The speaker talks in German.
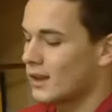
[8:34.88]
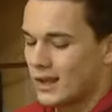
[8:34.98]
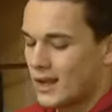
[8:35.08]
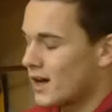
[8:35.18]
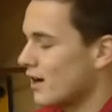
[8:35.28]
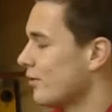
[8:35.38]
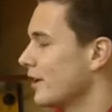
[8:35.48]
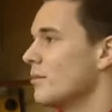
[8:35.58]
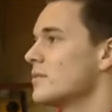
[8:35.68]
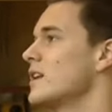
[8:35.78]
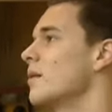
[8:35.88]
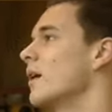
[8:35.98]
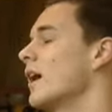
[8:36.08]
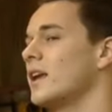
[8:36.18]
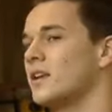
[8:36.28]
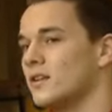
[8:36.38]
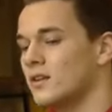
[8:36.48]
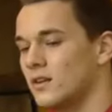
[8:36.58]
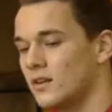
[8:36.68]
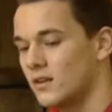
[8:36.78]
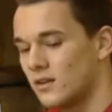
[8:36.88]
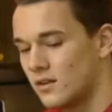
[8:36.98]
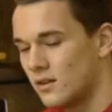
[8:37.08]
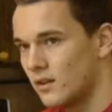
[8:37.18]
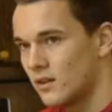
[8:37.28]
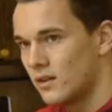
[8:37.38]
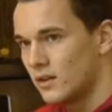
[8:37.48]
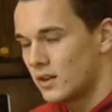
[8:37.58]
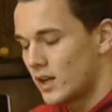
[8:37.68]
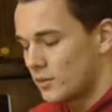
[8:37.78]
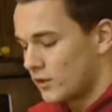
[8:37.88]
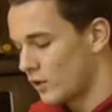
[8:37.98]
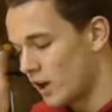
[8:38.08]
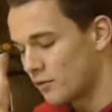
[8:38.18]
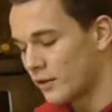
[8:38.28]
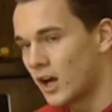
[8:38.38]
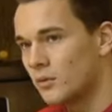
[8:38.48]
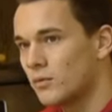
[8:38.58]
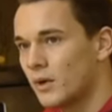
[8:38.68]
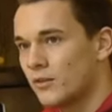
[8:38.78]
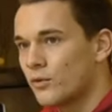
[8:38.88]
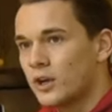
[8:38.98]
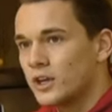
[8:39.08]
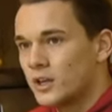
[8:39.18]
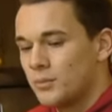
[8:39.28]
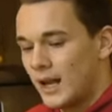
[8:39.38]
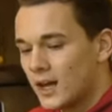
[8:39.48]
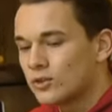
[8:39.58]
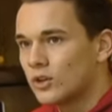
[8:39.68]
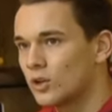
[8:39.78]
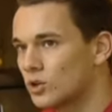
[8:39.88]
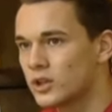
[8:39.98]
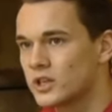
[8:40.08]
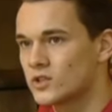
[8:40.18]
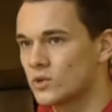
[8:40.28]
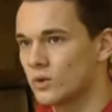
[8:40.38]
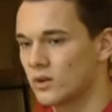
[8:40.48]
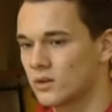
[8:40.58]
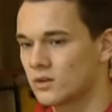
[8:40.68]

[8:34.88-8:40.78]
Ja, verdammt, Sie haben ja recht. Ich habe das von Anfang an mit meiner Freundin geplant und auch durchgezogen.